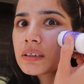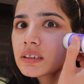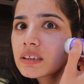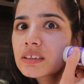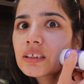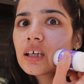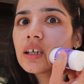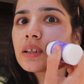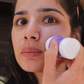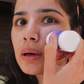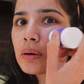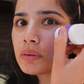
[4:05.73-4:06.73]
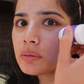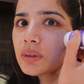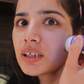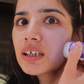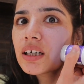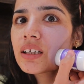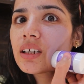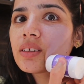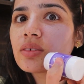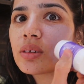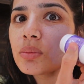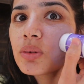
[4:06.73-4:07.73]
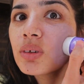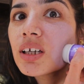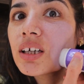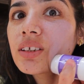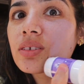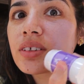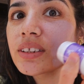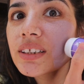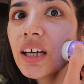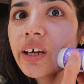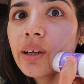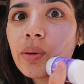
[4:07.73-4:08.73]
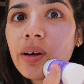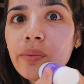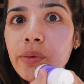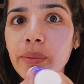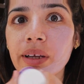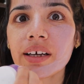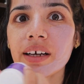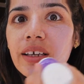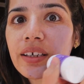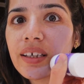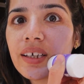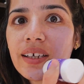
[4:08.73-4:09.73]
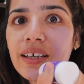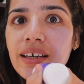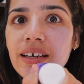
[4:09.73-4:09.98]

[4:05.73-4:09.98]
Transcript: डिज़ायर अमाउंट में लगाना इन्होंने बोला है तो डिज़ायर अमाउंट में ही लगाएंगे